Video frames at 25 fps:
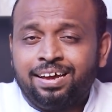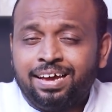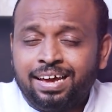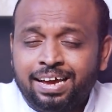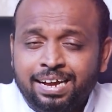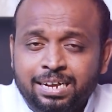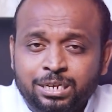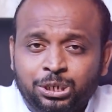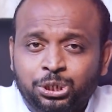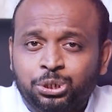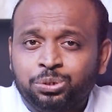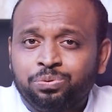
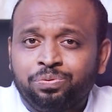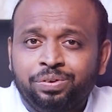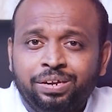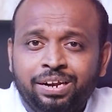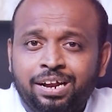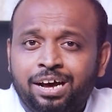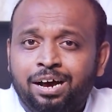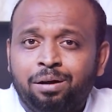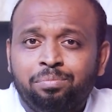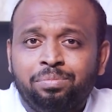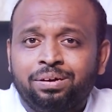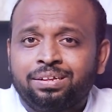
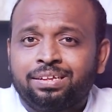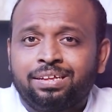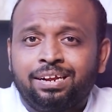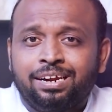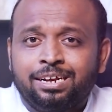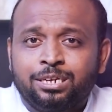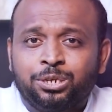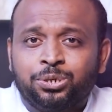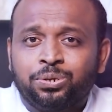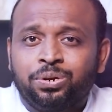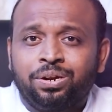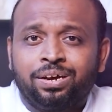இயேசுவின்
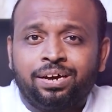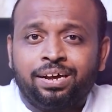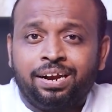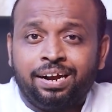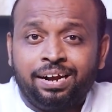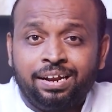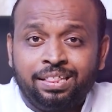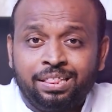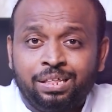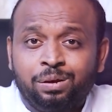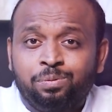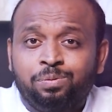நாமத்திலே
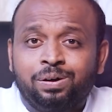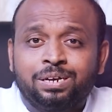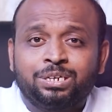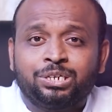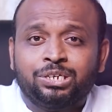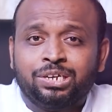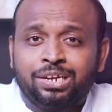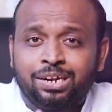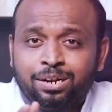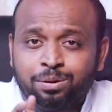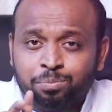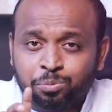சொல்லுகிறேன் இந்த
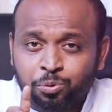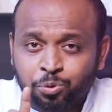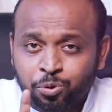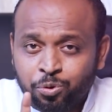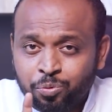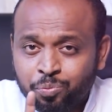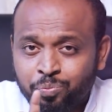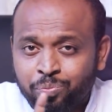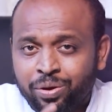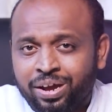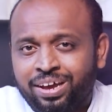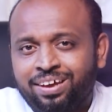வசனம்
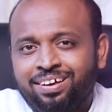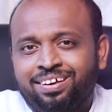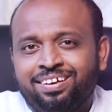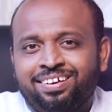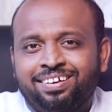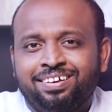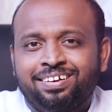உண்மை